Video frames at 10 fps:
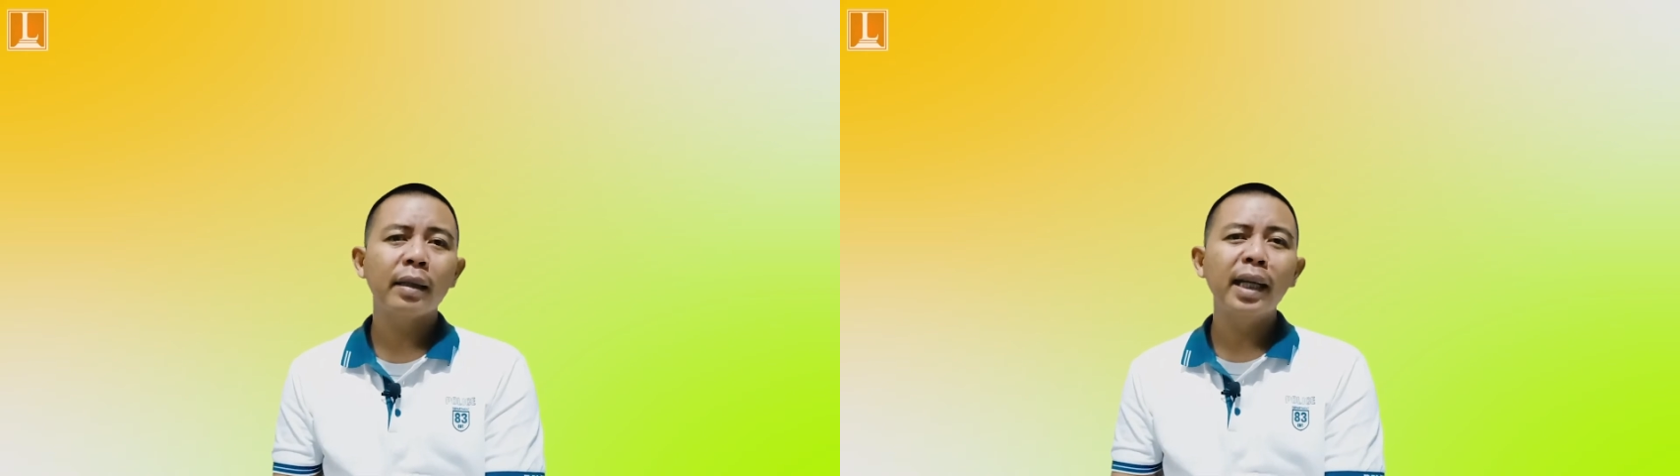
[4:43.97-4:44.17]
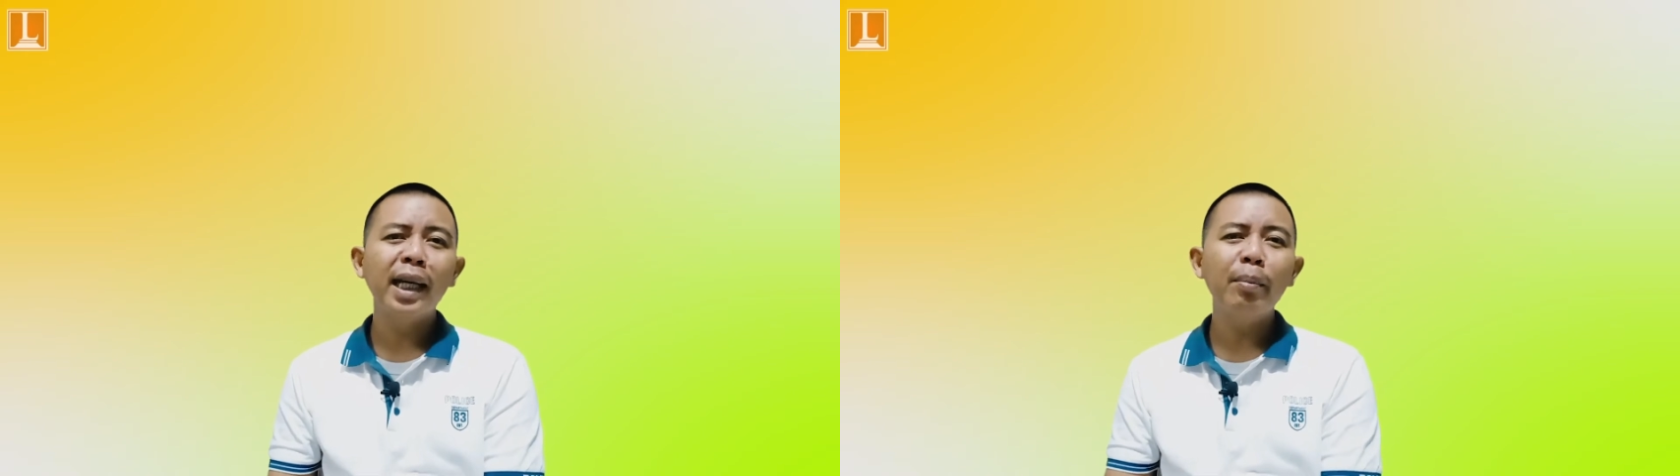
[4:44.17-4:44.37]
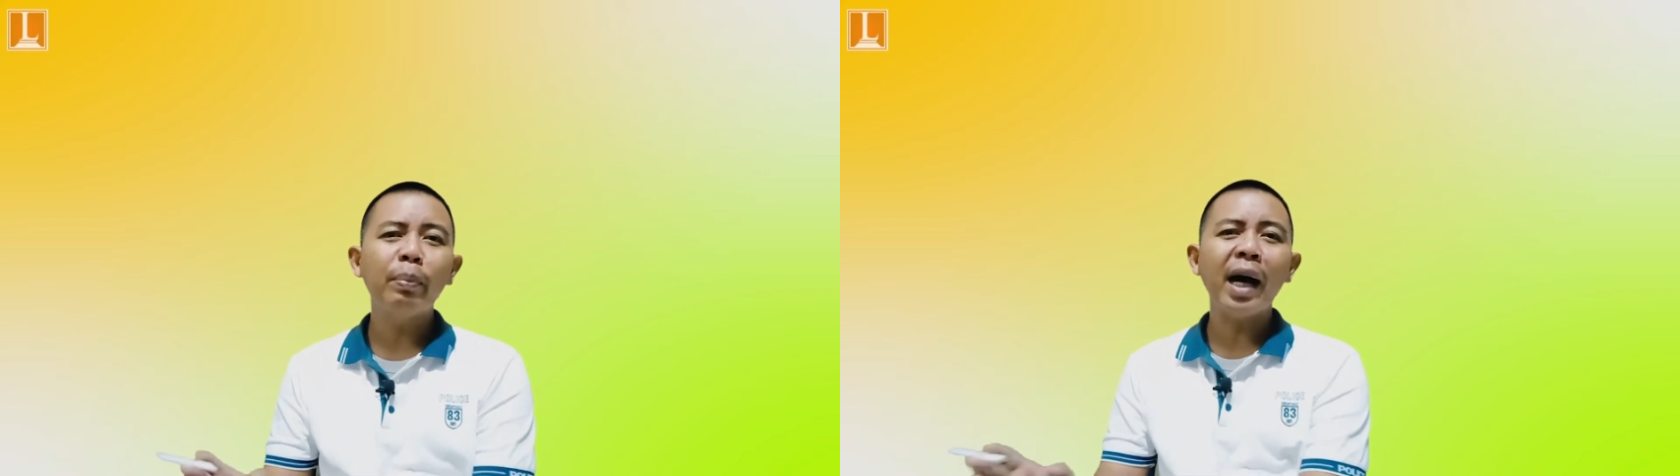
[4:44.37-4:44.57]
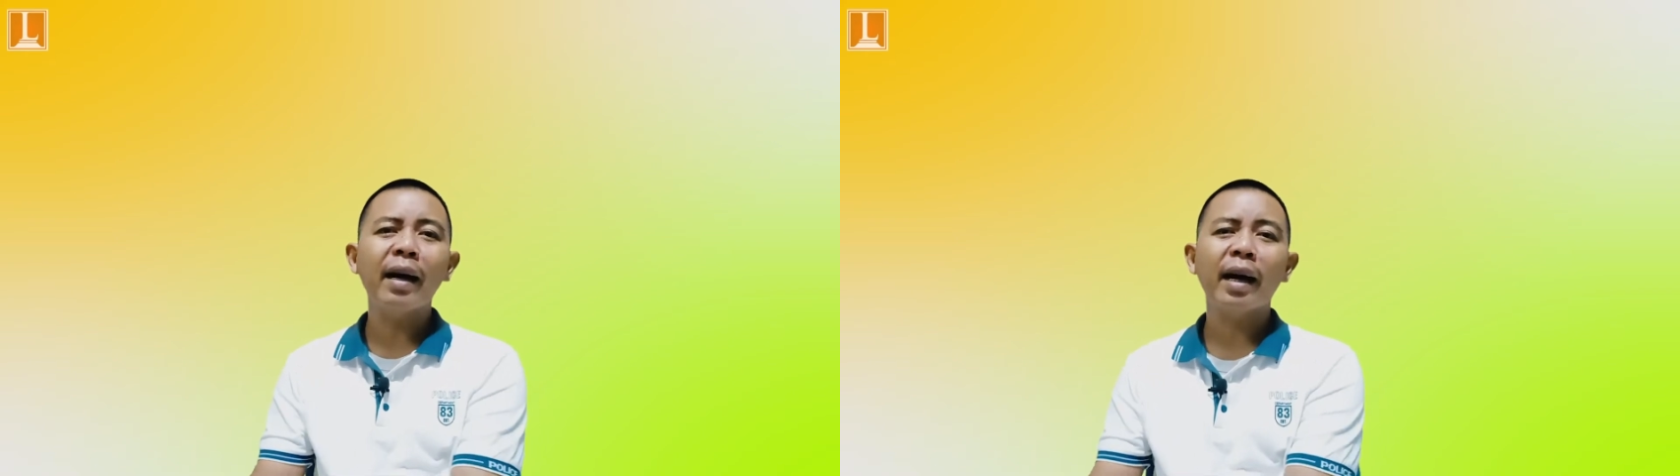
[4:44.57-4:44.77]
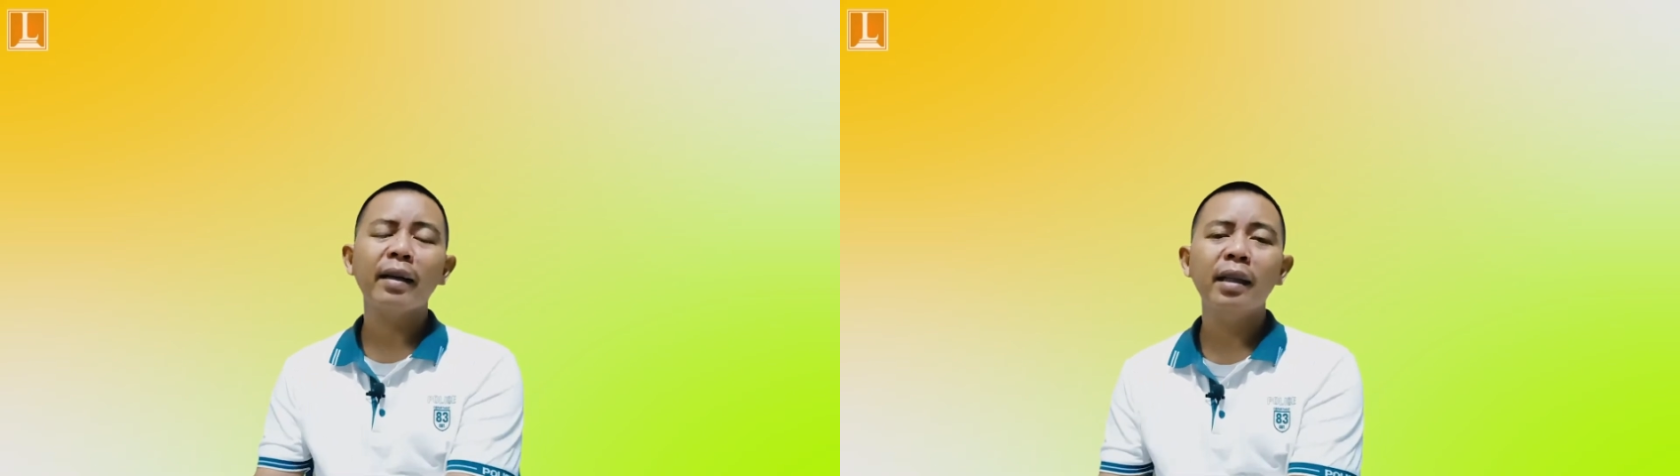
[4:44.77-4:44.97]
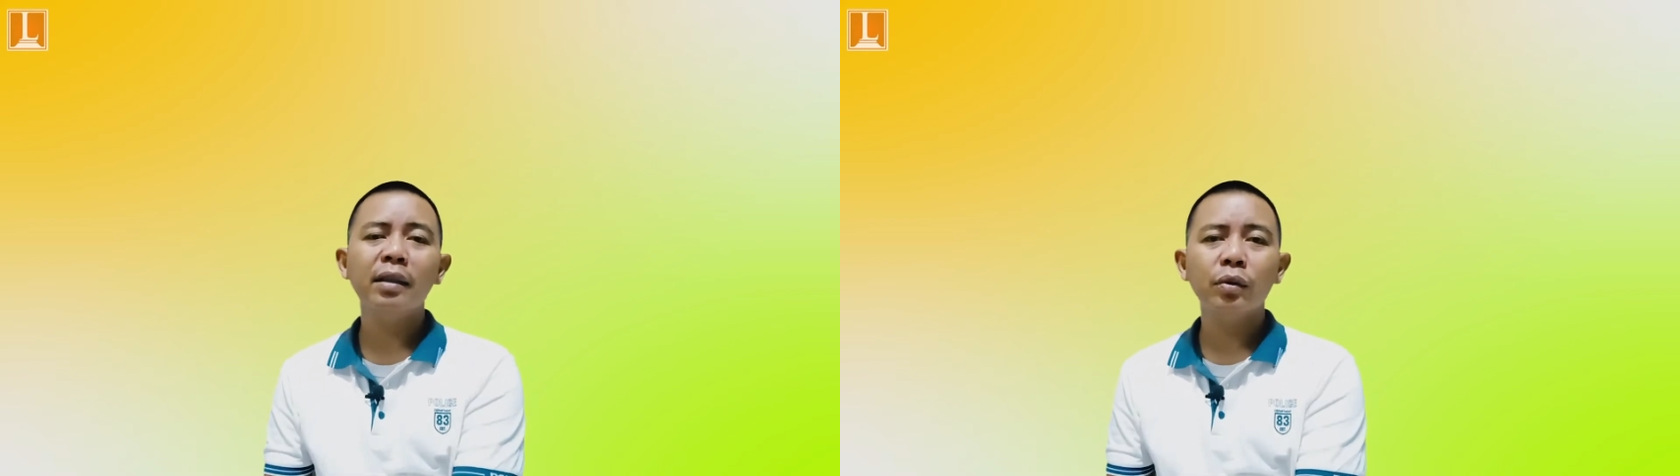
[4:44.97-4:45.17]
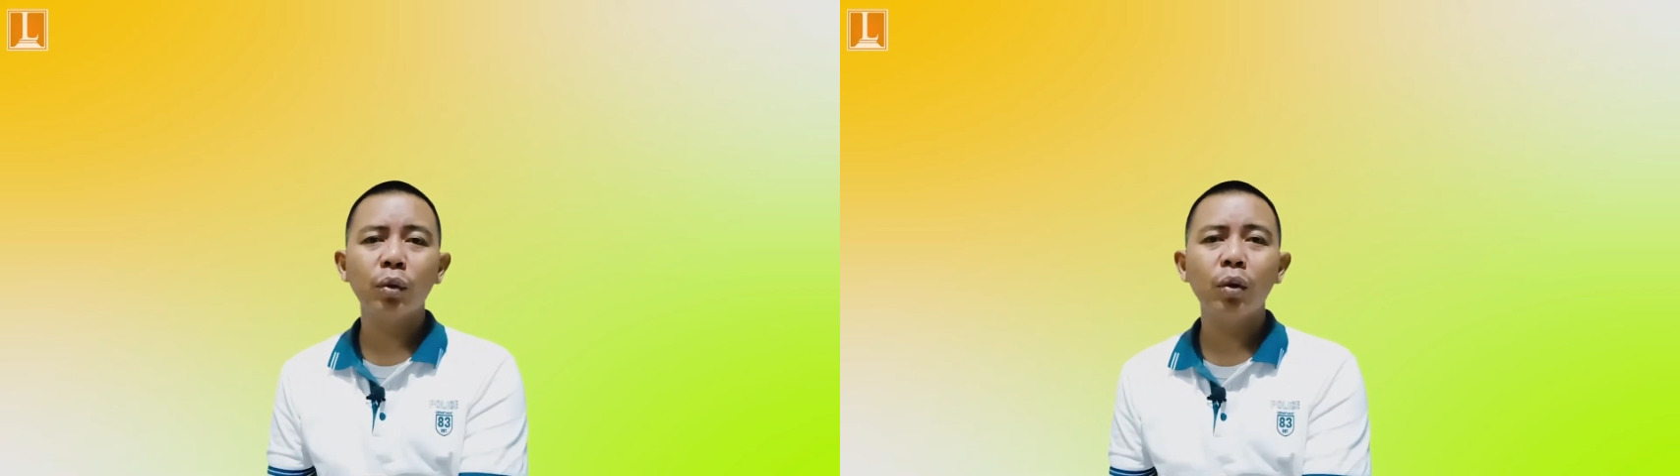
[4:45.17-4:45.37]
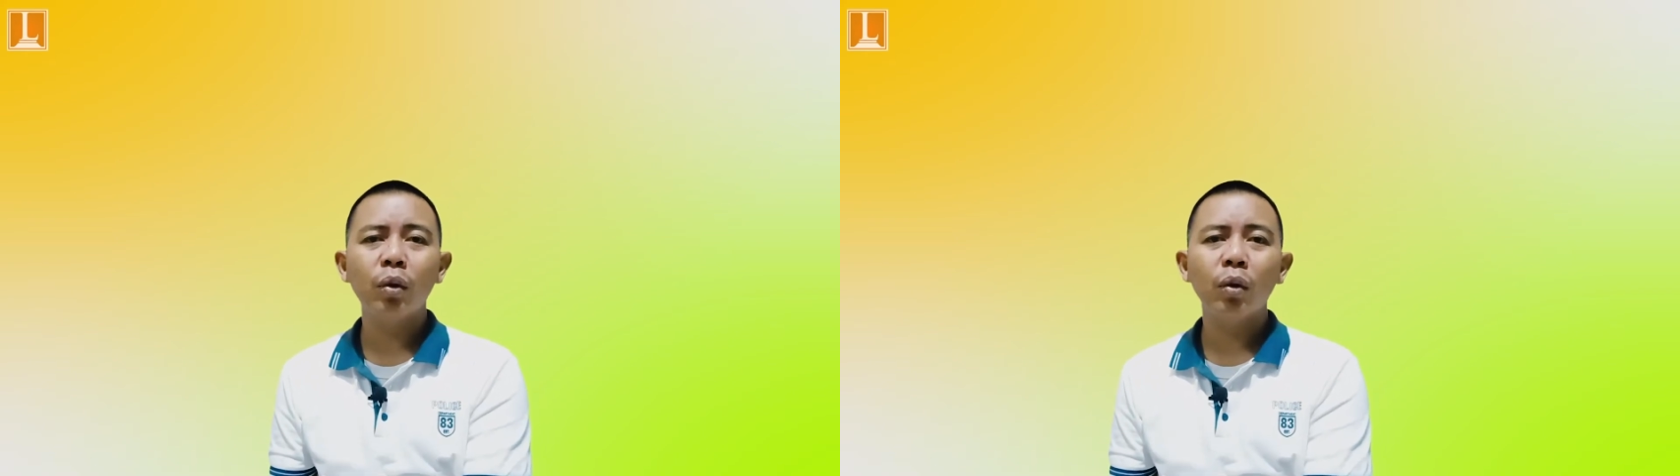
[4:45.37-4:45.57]
dilimpahkan
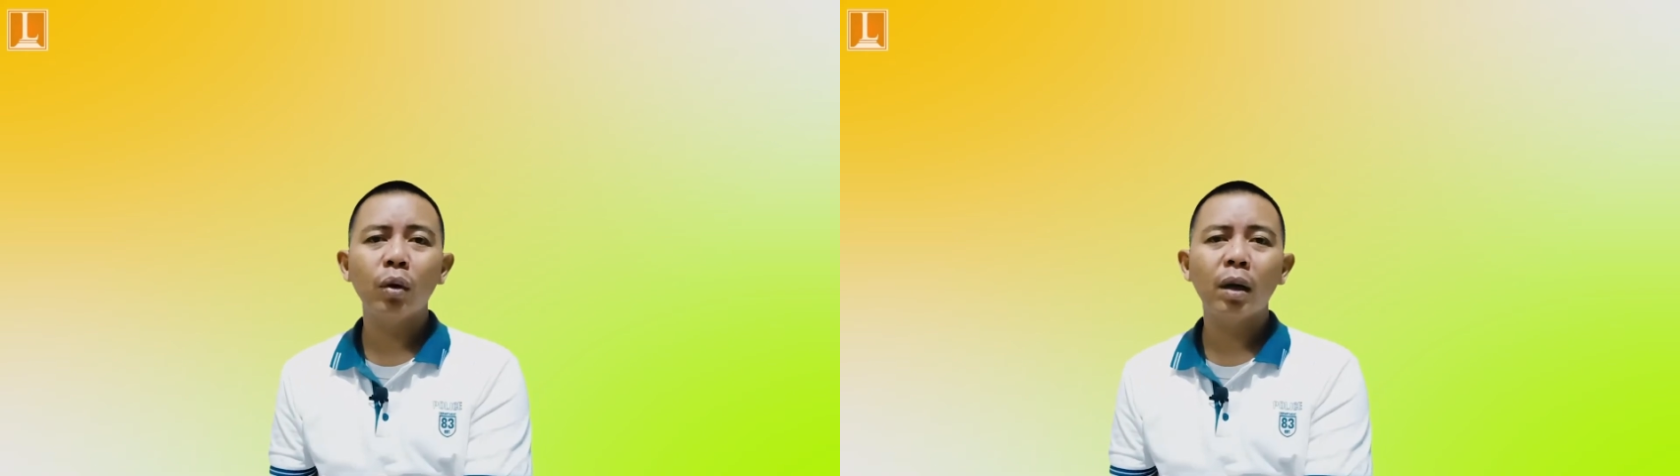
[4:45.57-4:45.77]
itu